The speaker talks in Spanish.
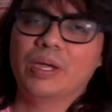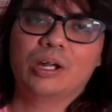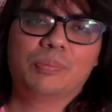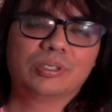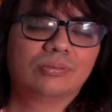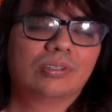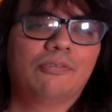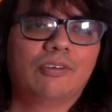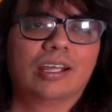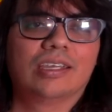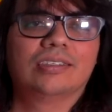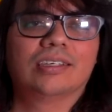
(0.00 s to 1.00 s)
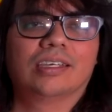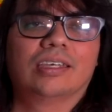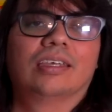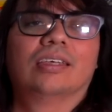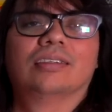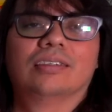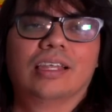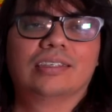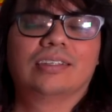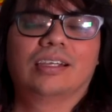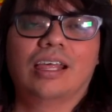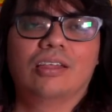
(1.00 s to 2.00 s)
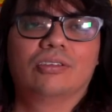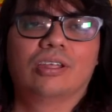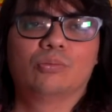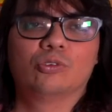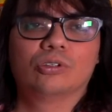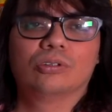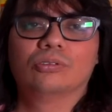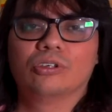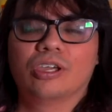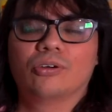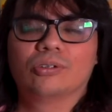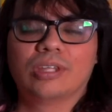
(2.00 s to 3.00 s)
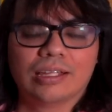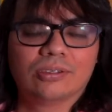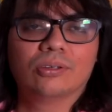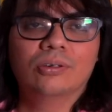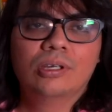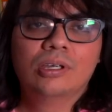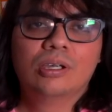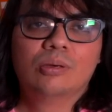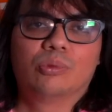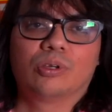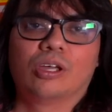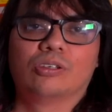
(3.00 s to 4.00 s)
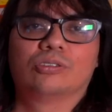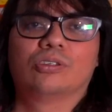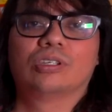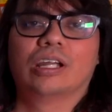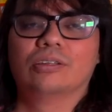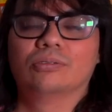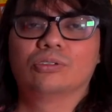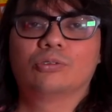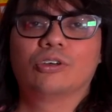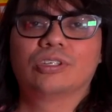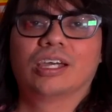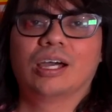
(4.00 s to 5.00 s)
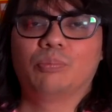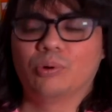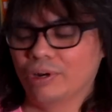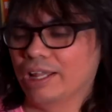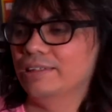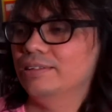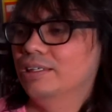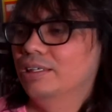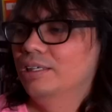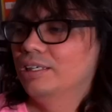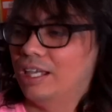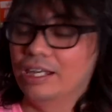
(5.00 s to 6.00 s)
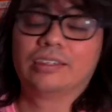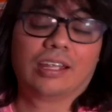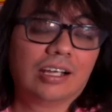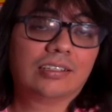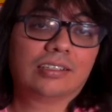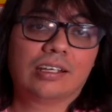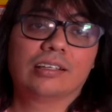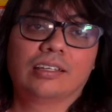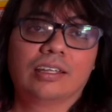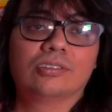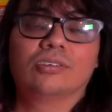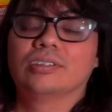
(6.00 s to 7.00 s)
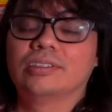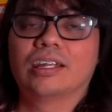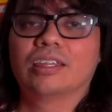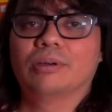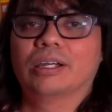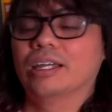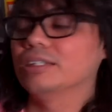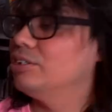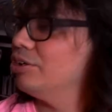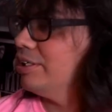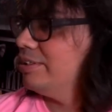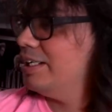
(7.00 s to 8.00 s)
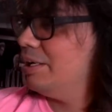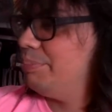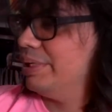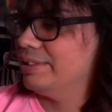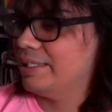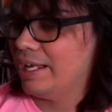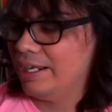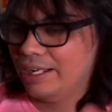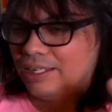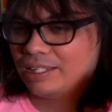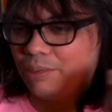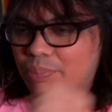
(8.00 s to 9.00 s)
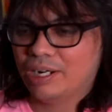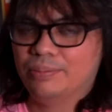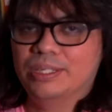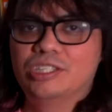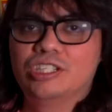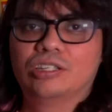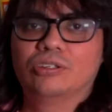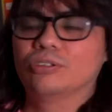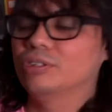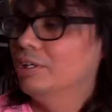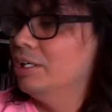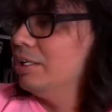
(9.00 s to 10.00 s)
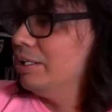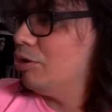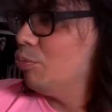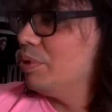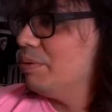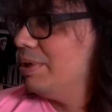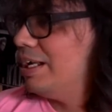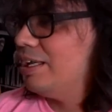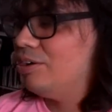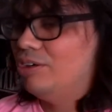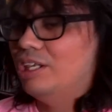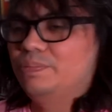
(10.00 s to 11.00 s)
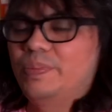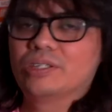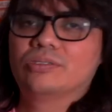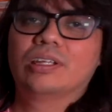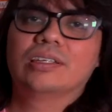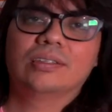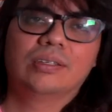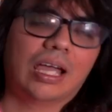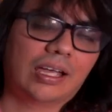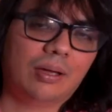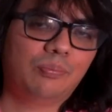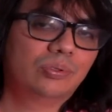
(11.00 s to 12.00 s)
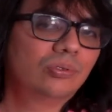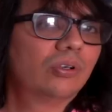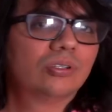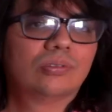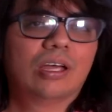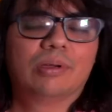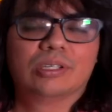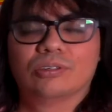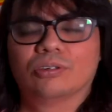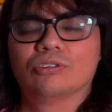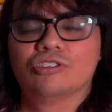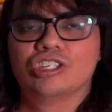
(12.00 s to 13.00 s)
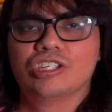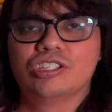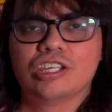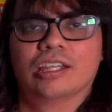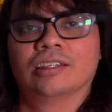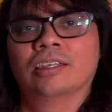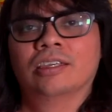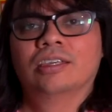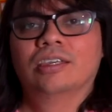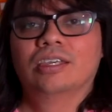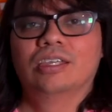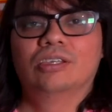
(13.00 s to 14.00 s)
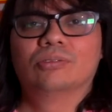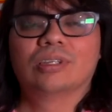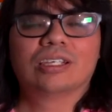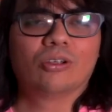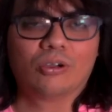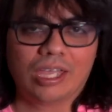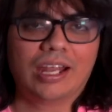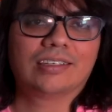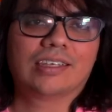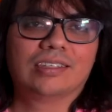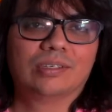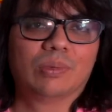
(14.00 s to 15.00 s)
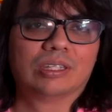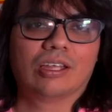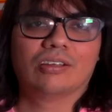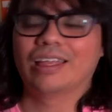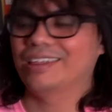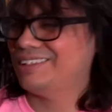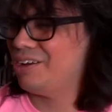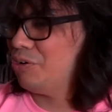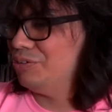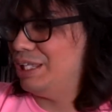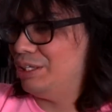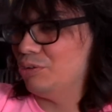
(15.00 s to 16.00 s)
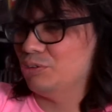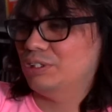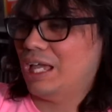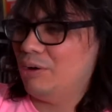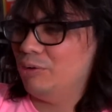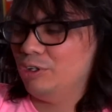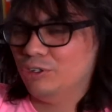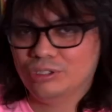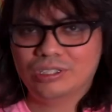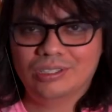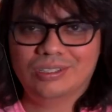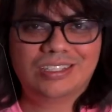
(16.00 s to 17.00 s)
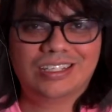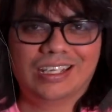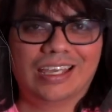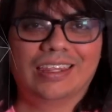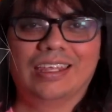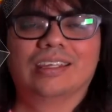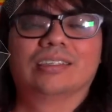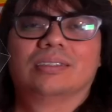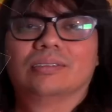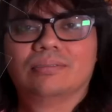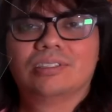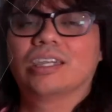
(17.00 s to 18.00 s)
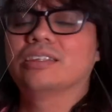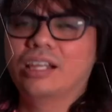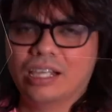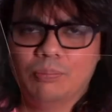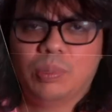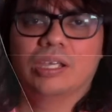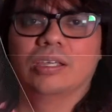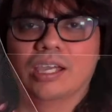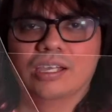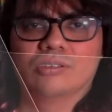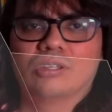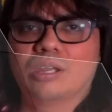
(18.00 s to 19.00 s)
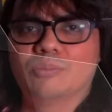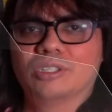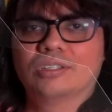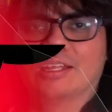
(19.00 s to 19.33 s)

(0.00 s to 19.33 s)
pero pues una franquicia que en, de este lado del mundo no llegó tanto, porque los otros eran unos juegos en japonés, que literal se trata de eso, de estar de vacaciones, ir a pescar, ir a atrapar bichitos, convivir ahí con las personas, y acá pues solo es una versión con Shin-Chan y unas loqueras que se inventaron a esta con dinosaurios y chingaderas. Chequen el gameplay, ahí lo tenemos en